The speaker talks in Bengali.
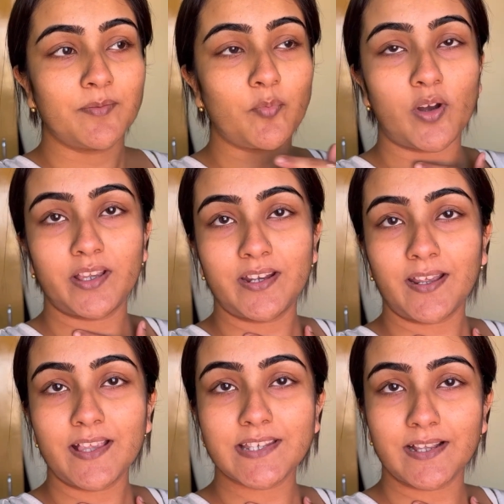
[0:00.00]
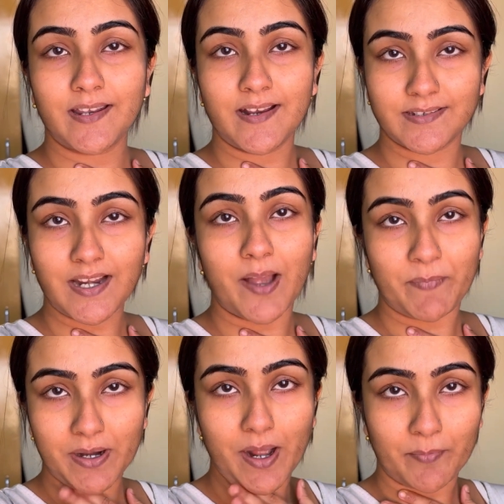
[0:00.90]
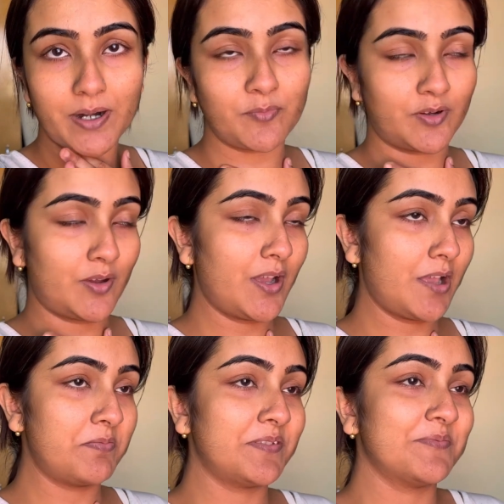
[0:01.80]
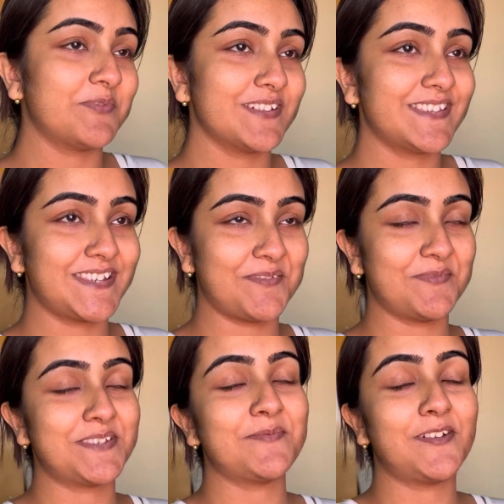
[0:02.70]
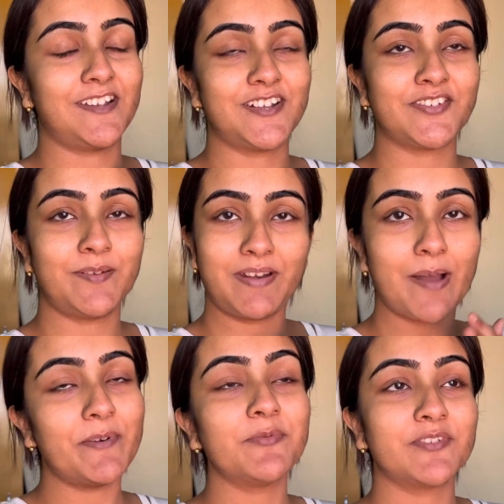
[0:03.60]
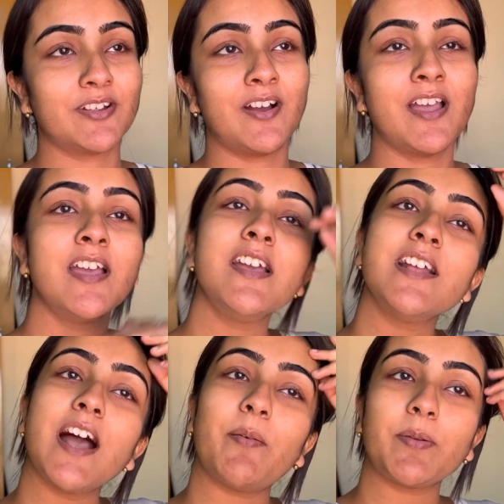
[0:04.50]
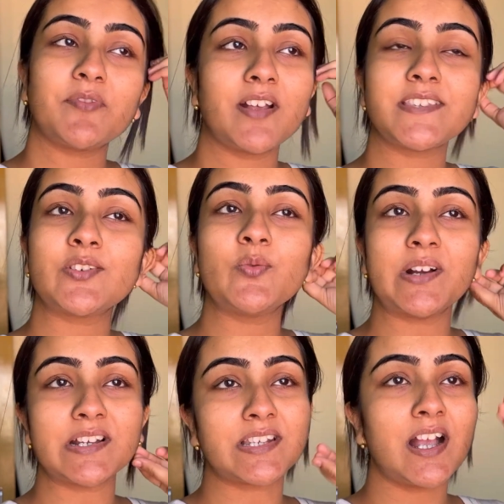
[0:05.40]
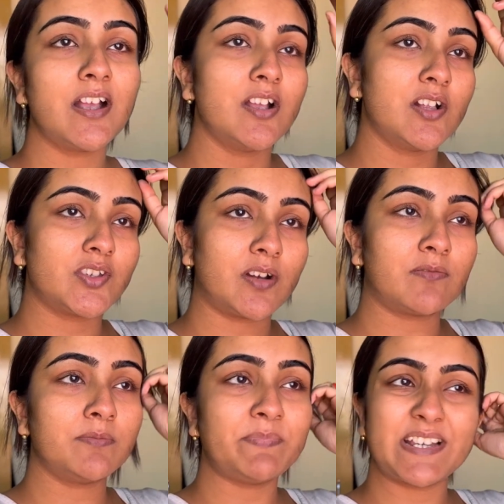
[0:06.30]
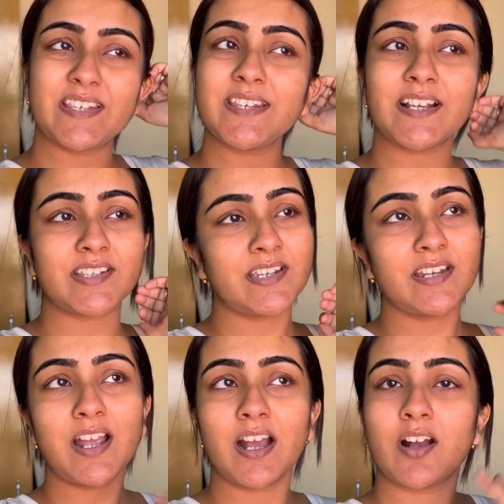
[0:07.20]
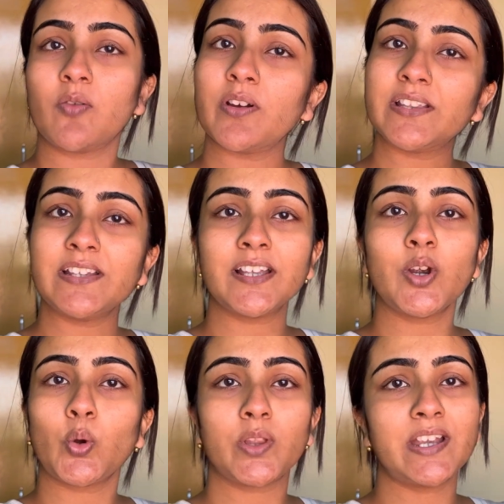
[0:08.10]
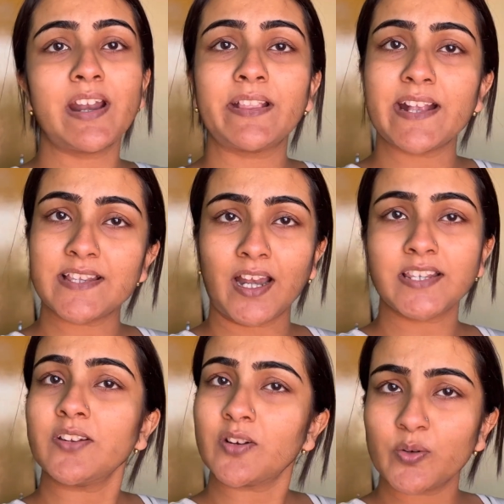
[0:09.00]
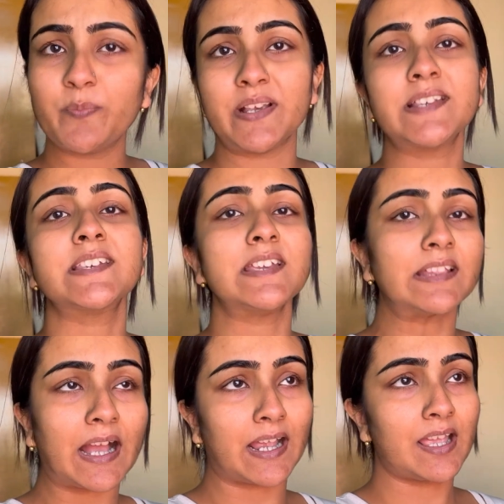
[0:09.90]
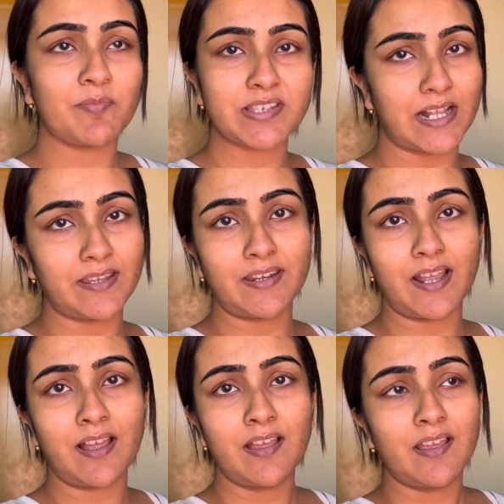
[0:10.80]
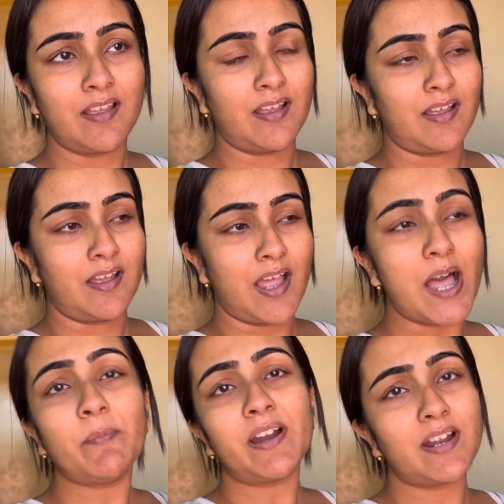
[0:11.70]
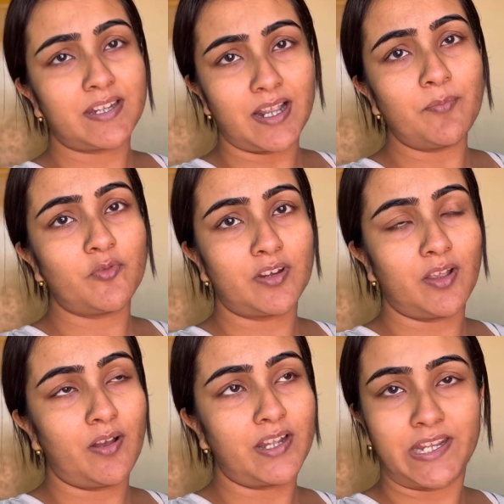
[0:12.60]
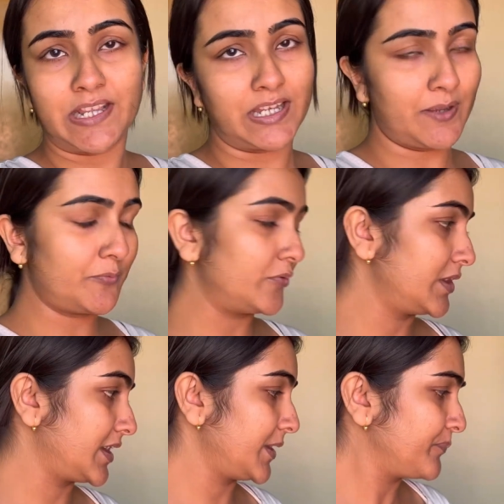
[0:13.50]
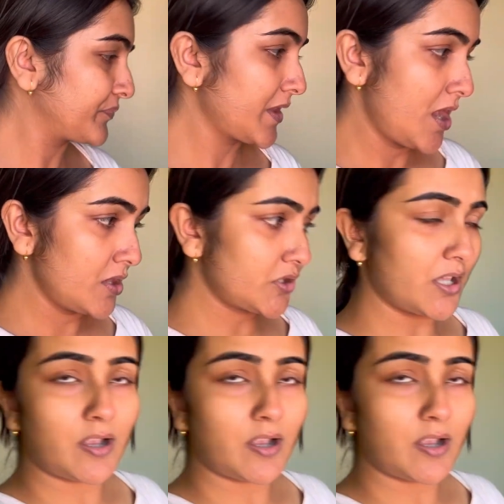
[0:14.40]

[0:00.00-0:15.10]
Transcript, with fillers: বলে না কি জানি না সেটা আমার আমার মনে হয় আমি বলছি বলে না সেটা মানে আমার মনে হয় আমার মনে হয় যে কুয়াশা যখন বেশি আসে না ওই দিন তো রোদের তেজটা যেন একটু বেশিই থাকে আমি জানি না আমার এটা মনে হয় ঠিক না ভুল কি চল